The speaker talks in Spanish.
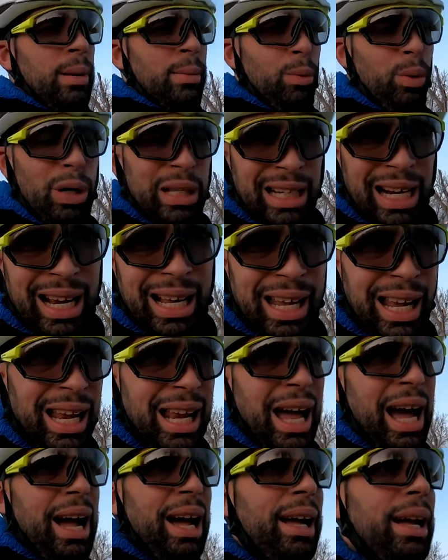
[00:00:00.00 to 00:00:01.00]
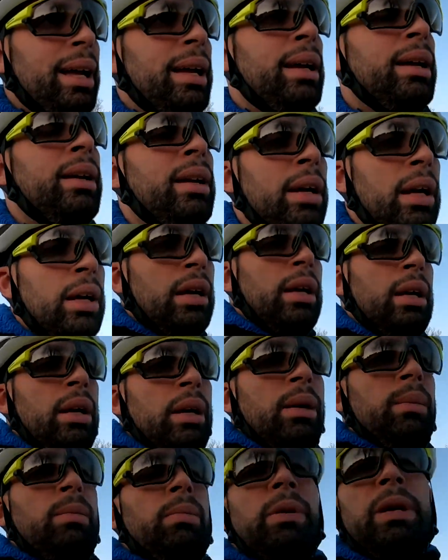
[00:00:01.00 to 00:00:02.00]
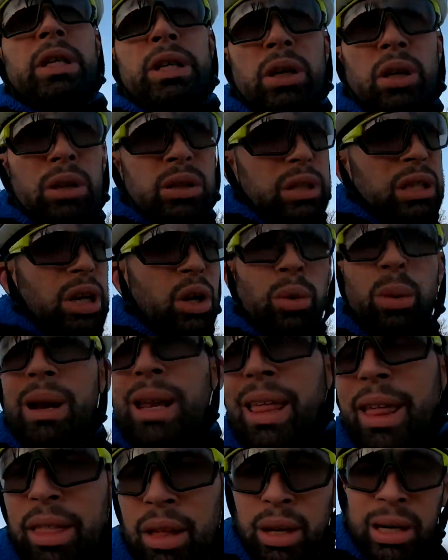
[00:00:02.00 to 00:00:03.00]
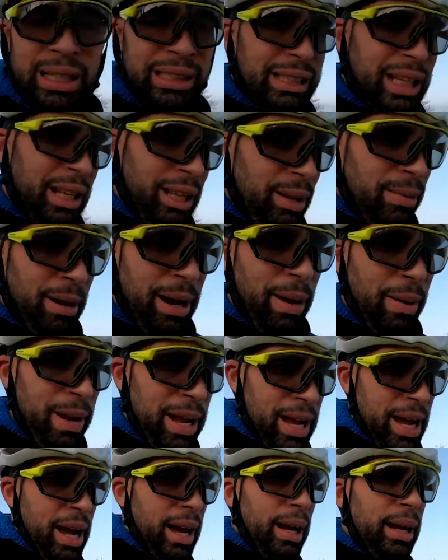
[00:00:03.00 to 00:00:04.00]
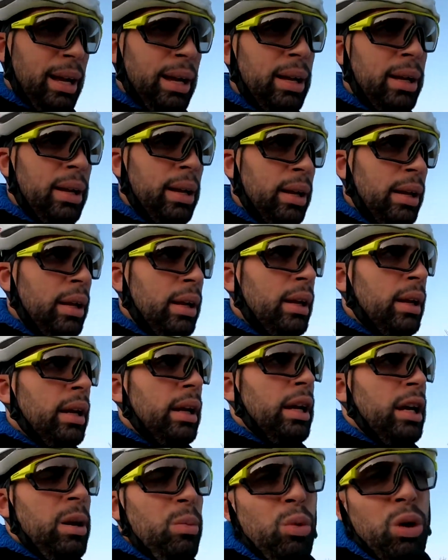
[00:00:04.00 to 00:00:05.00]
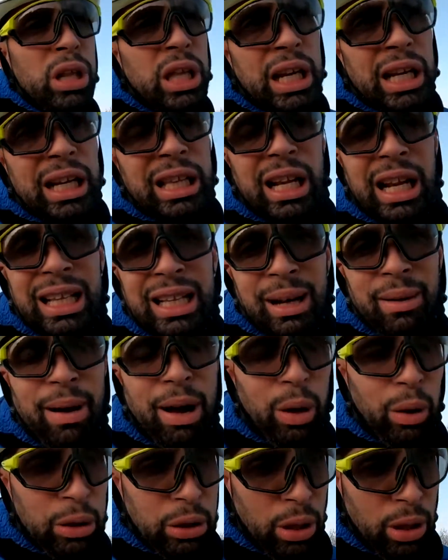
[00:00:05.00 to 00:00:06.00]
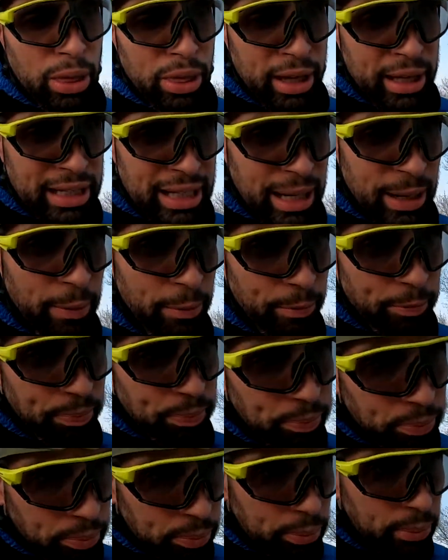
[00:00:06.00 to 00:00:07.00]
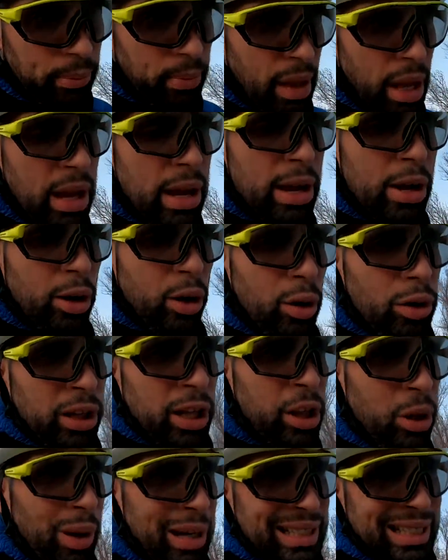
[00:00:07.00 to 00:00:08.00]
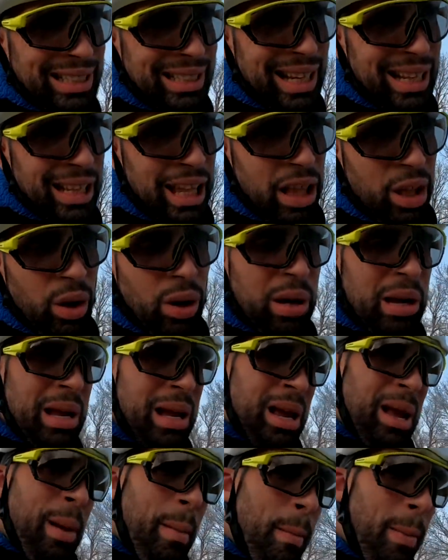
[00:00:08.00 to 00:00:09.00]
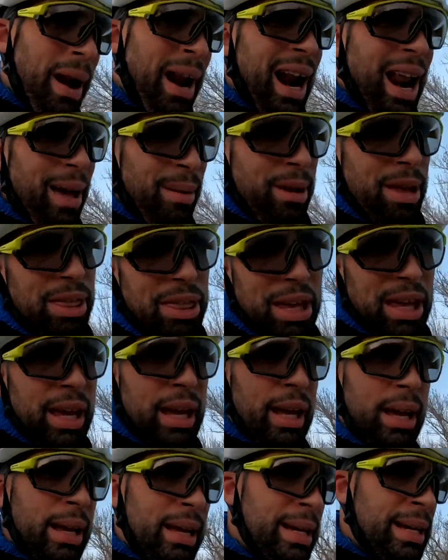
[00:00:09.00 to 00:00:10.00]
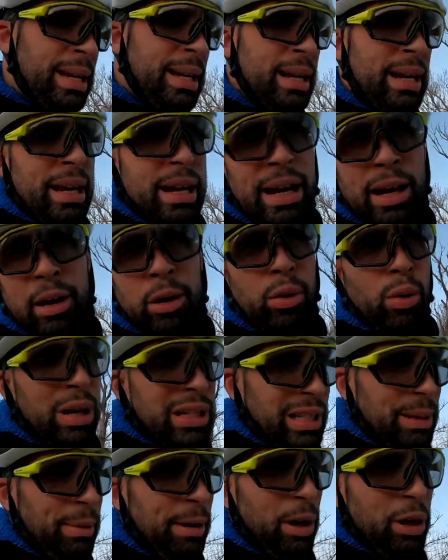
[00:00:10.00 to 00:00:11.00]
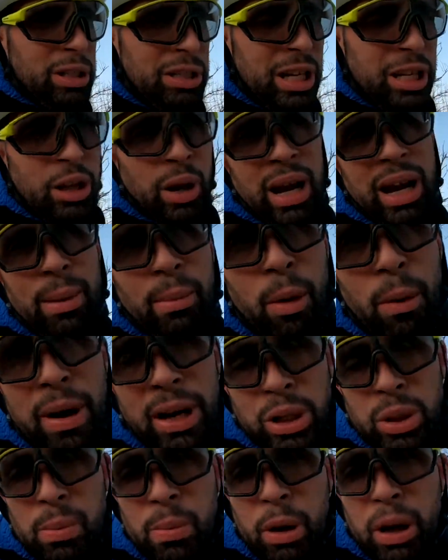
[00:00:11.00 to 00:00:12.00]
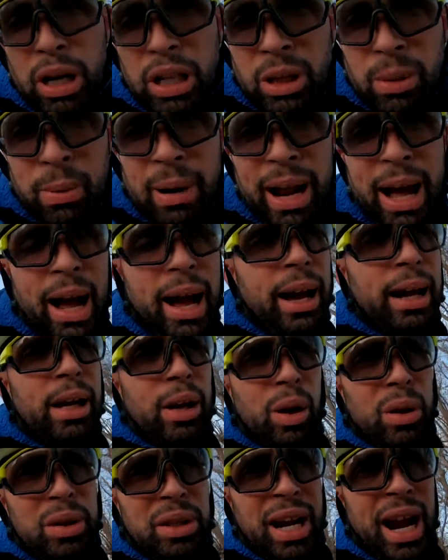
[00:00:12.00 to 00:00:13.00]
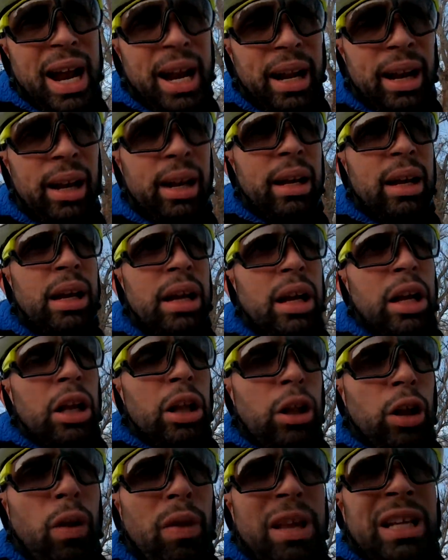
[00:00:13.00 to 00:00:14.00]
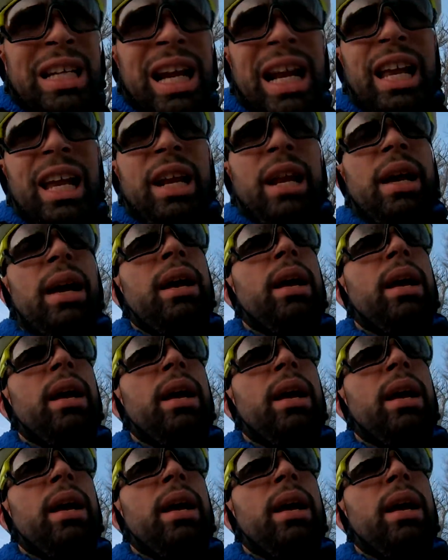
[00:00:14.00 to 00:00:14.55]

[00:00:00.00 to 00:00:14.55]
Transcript: muy tranquila, pisos y urbanizaciones que están de maravilla, y muy cerquita del trabajo. Entonces, contento en ese sentido. Para la bici no es el mejor sitio, hay que moverse un poquito para encontrar dónde salir.